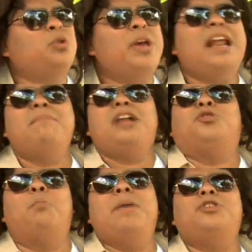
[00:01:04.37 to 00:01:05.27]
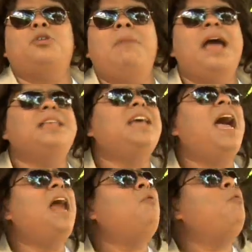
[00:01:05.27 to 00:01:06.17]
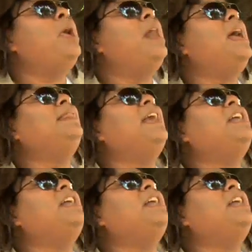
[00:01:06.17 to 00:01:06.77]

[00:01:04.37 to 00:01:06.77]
estuviera el Machu Picchu, mae, ya lo hubieran